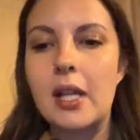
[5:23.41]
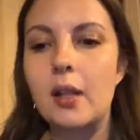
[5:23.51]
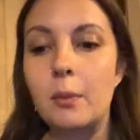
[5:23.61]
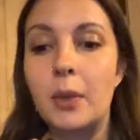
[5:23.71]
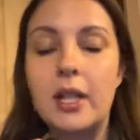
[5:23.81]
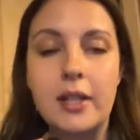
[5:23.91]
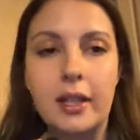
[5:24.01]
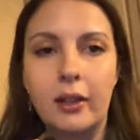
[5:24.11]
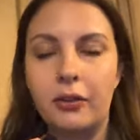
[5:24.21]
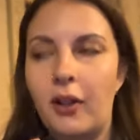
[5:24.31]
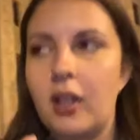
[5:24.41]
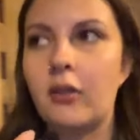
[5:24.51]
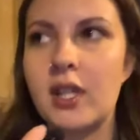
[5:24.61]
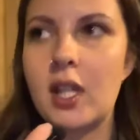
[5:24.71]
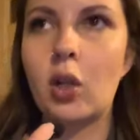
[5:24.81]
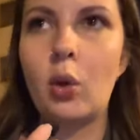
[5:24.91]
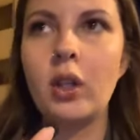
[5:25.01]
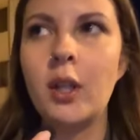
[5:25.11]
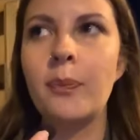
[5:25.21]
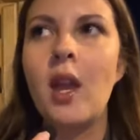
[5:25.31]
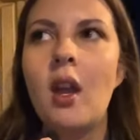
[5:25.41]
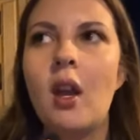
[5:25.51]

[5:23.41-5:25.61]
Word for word: целом критиков этого закона.